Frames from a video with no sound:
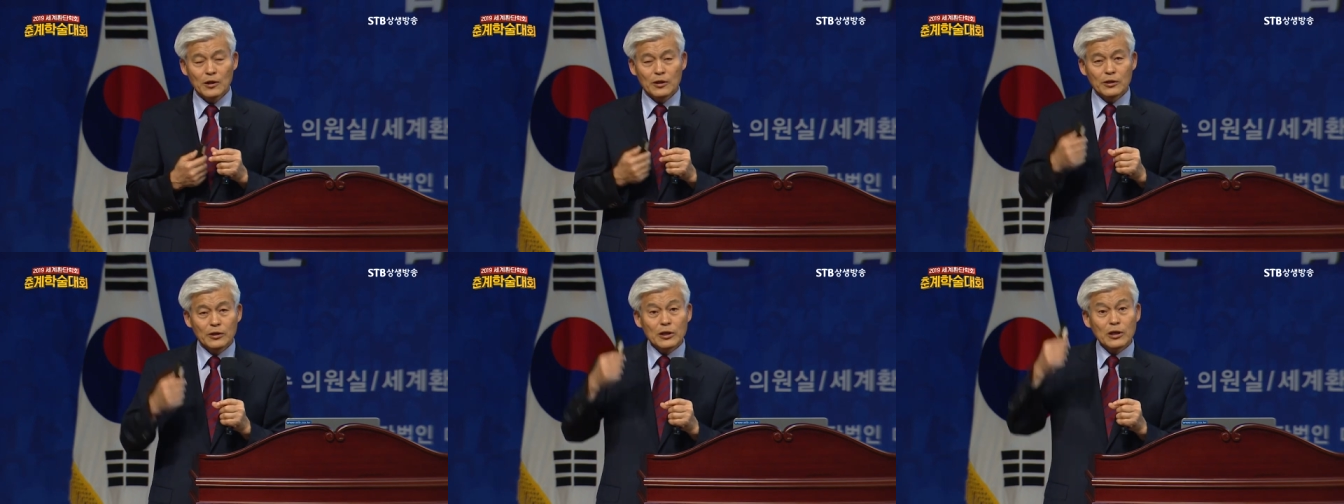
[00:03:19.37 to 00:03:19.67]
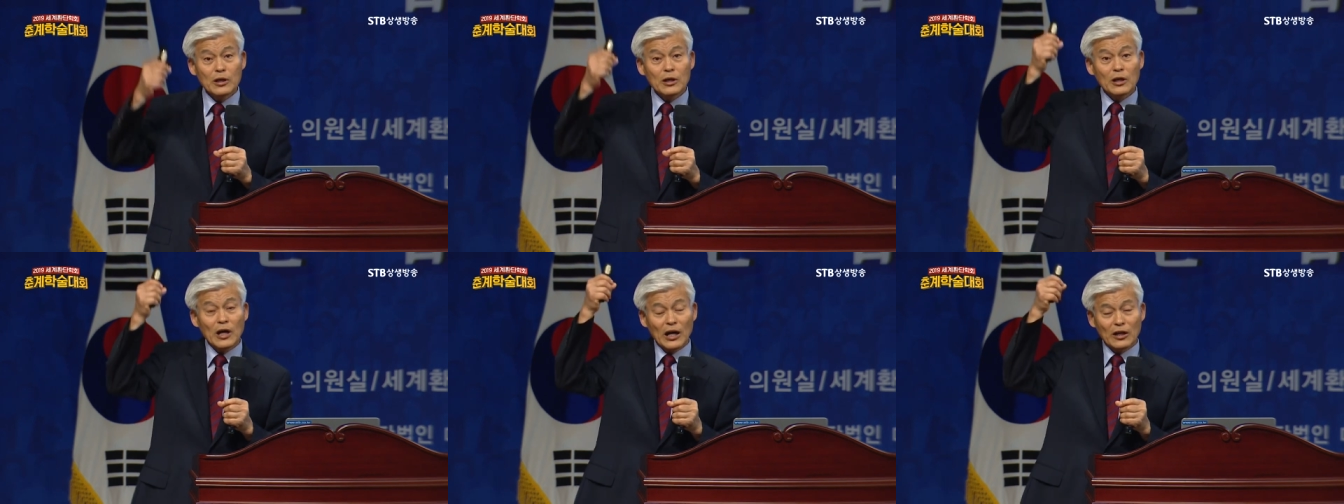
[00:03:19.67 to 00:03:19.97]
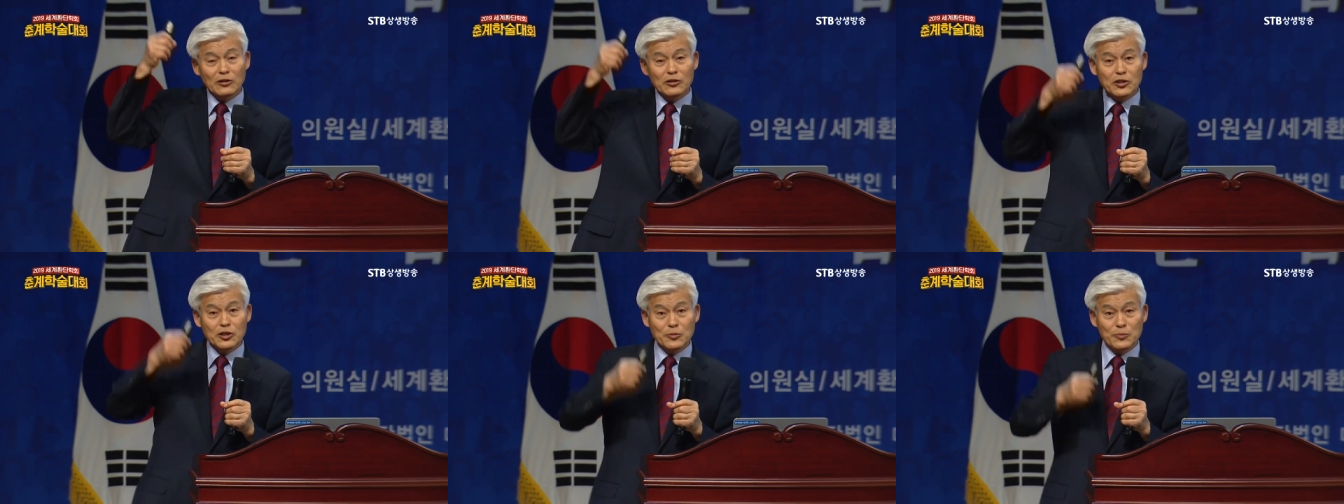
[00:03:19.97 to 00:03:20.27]
이
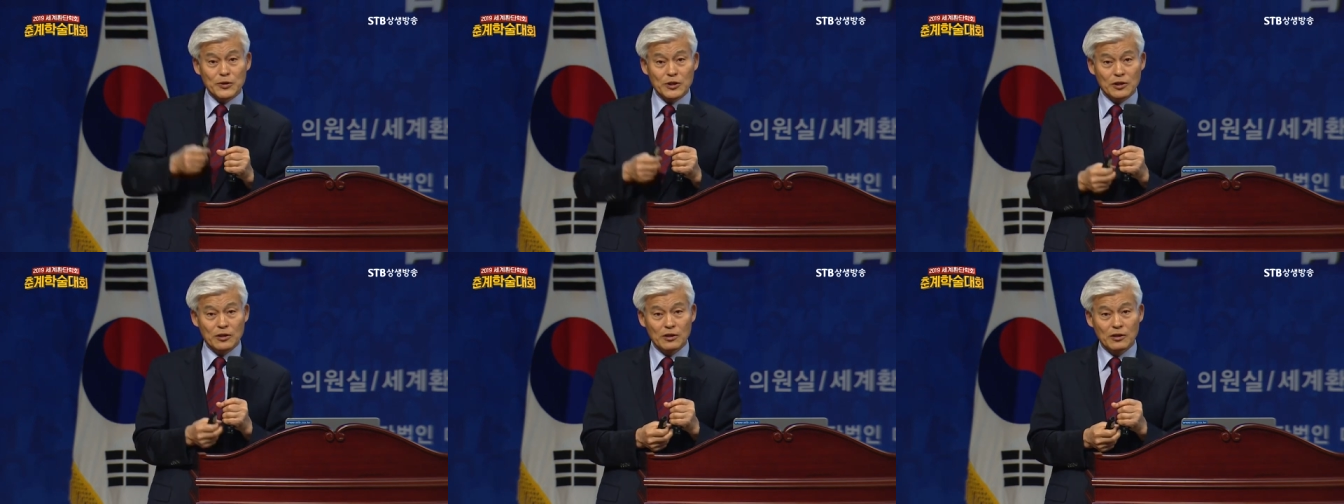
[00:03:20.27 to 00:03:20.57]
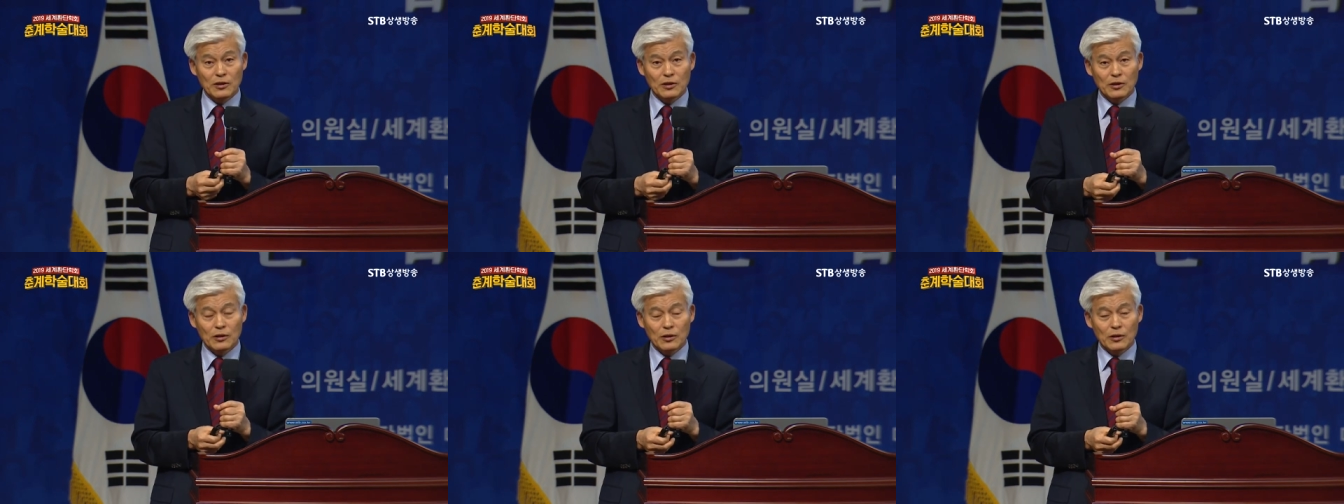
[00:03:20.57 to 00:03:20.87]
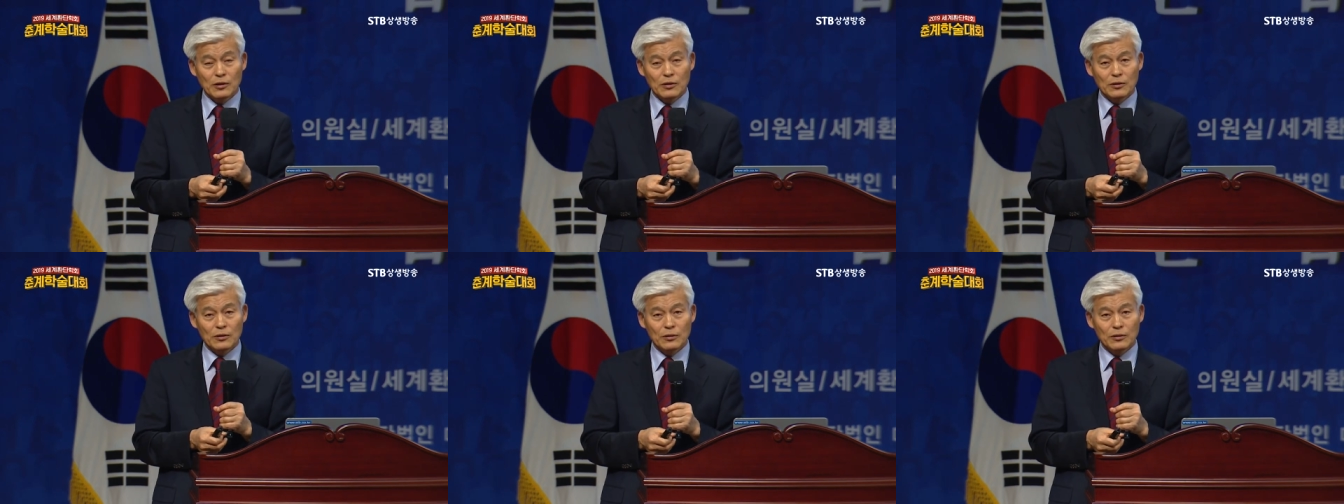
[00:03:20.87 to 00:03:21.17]
가르침이
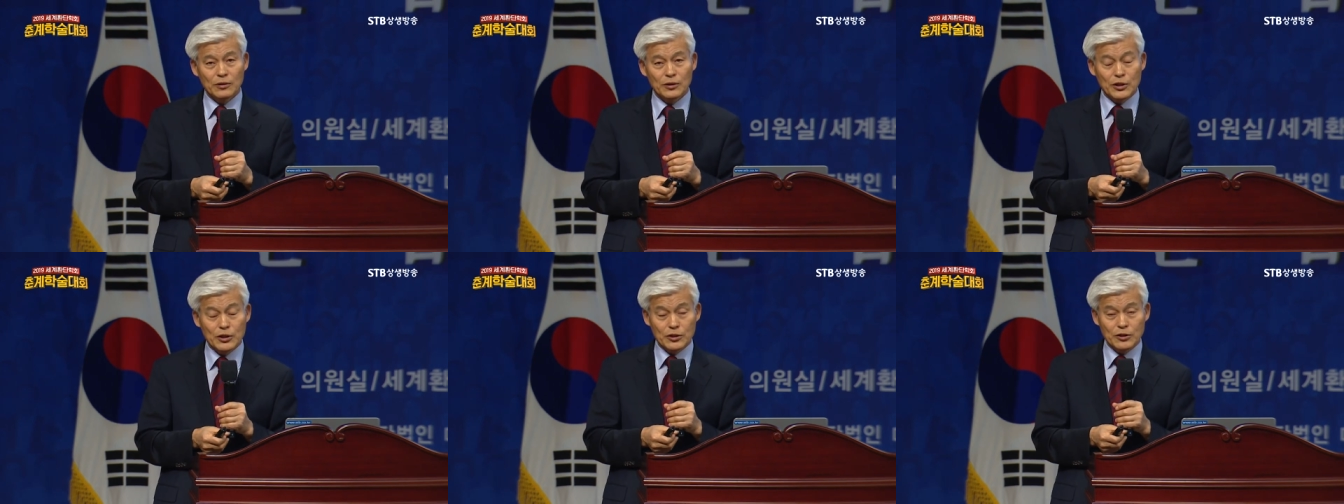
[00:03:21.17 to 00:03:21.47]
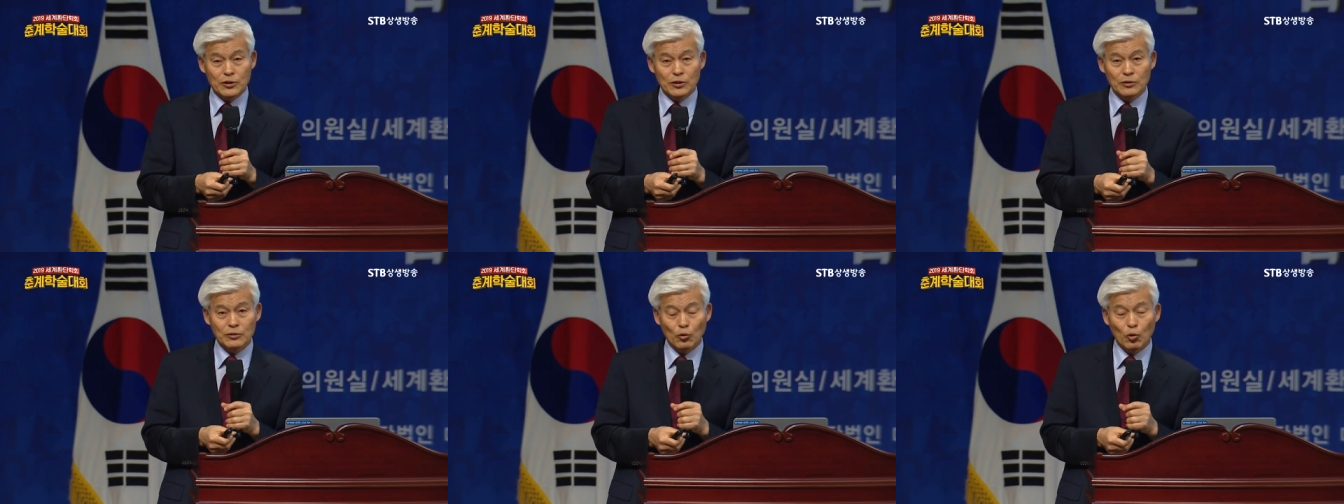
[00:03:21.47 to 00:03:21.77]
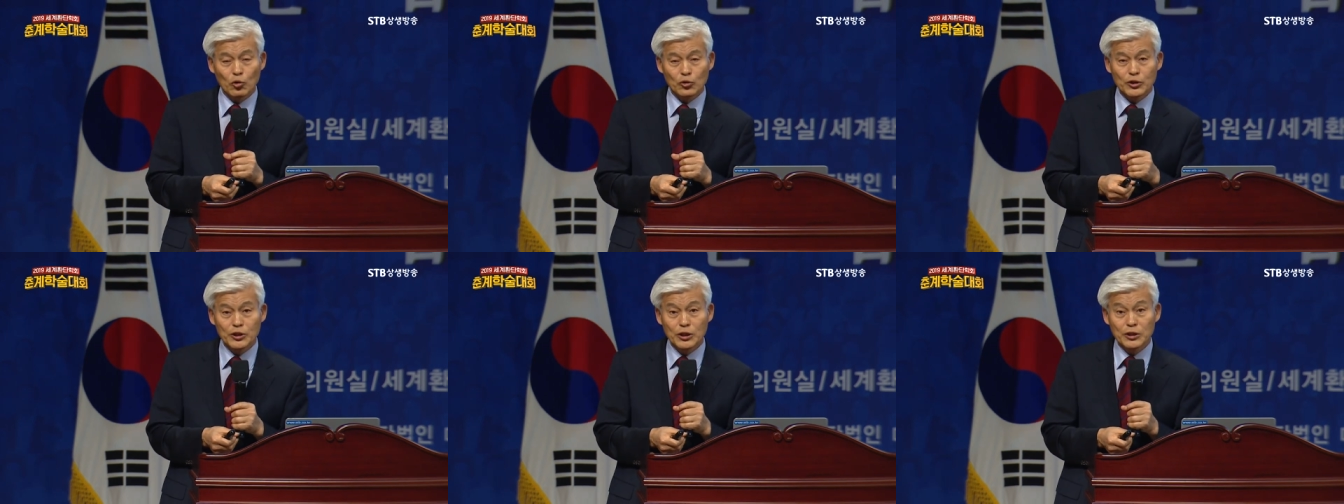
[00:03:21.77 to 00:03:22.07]
2000,
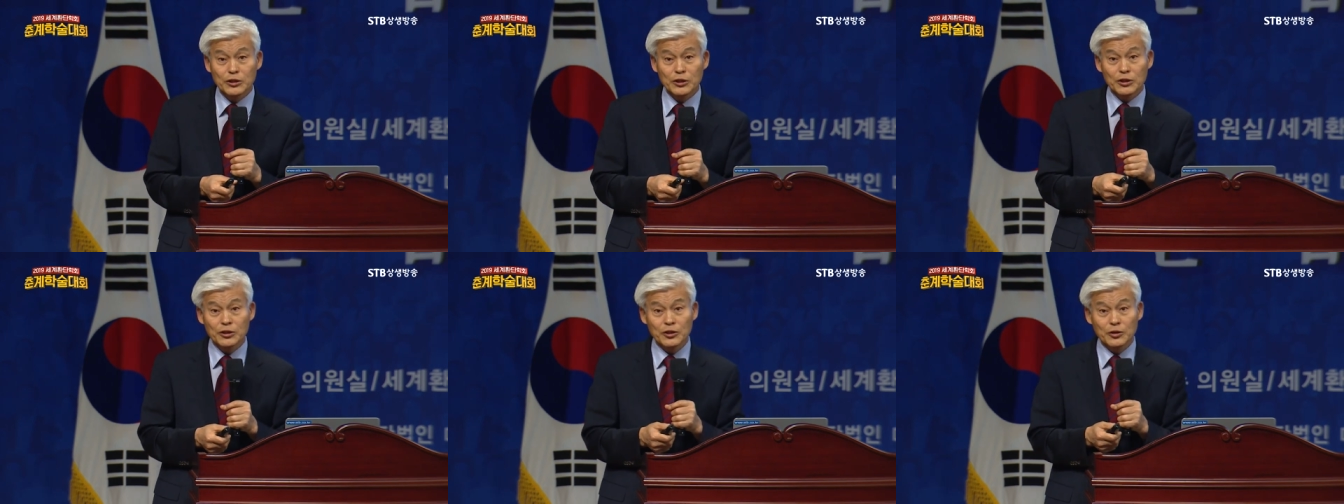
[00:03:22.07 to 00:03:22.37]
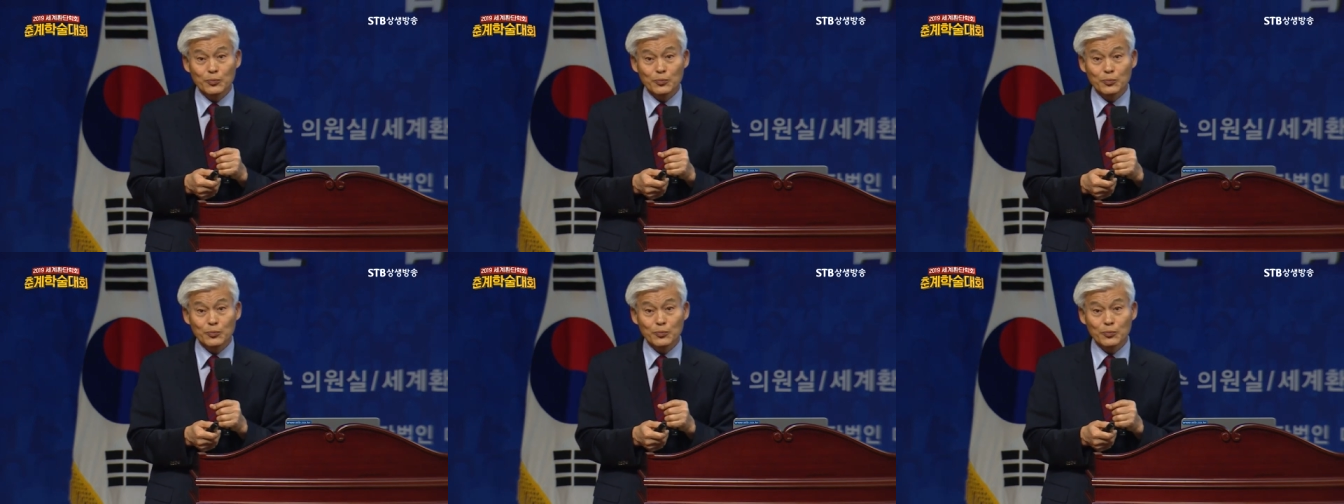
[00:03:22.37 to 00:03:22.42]
5 0년